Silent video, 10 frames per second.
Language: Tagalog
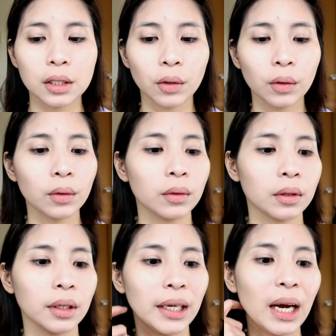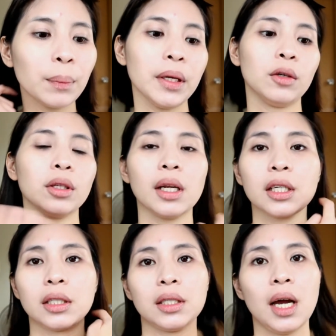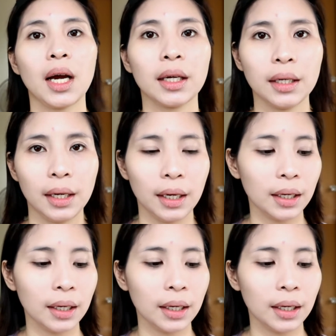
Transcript: So, i-apply ko na lang siya sa aking